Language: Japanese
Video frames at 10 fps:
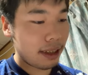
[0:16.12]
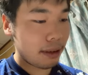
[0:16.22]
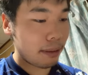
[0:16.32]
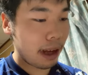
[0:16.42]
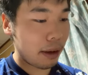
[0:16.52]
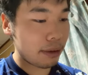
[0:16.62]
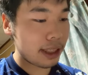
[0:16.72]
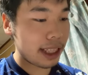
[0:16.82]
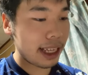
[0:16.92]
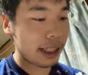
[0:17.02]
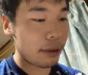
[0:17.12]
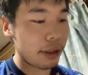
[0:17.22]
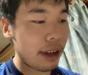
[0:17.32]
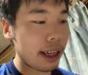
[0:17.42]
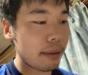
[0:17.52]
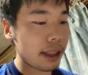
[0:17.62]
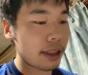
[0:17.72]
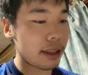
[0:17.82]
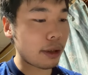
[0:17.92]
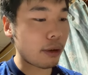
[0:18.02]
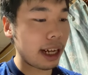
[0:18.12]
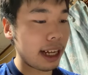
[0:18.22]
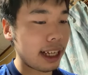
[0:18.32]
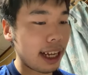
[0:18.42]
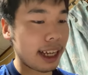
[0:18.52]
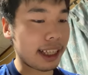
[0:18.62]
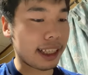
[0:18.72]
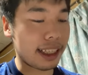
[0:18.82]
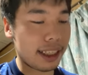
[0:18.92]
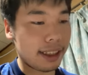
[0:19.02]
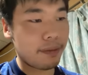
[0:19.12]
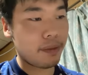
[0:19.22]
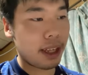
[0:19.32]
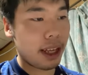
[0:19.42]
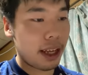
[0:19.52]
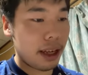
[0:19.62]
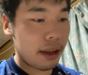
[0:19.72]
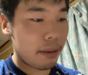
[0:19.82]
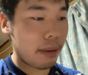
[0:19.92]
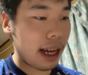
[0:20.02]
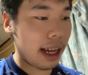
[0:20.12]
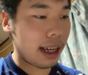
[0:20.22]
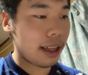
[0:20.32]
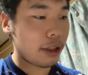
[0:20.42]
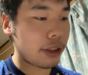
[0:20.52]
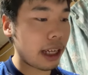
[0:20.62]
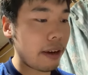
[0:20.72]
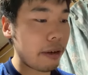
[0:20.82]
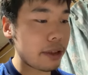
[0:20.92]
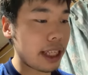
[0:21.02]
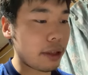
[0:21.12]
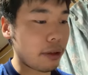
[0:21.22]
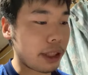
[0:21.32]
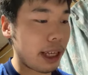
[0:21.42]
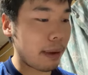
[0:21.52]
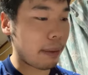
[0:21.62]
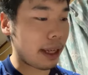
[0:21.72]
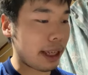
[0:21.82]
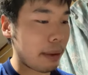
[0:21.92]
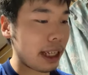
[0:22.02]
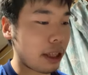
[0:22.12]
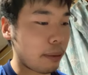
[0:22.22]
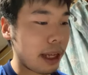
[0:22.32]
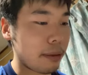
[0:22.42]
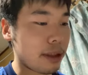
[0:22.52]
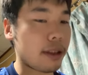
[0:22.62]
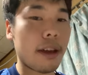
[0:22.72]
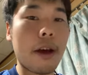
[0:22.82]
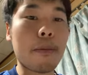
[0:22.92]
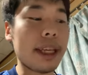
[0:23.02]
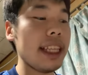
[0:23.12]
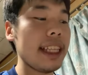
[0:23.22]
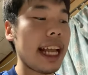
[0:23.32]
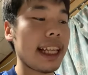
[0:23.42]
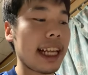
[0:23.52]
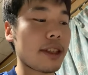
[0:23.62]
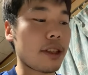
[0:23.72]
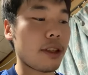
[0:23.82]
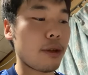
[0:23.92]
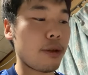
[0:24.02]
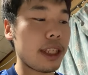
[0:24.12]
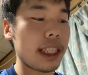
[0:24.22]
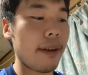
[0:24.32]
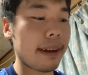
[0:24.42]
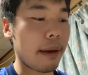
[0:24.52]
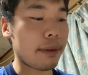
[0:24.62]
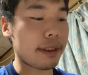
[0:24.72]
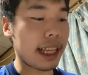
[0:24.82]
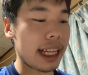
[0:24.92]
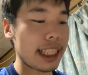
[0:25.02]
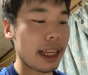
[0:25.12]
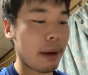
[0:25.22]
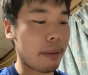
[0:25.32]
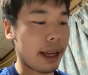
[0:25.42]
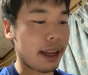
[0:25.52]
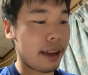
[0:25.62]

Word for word: まあ、温泉いろいろあります。旅館が、はい。まあ、湯田川温泉といえば、まあ、山形の名物、民伝ナス、藤沢株、だら茶豆、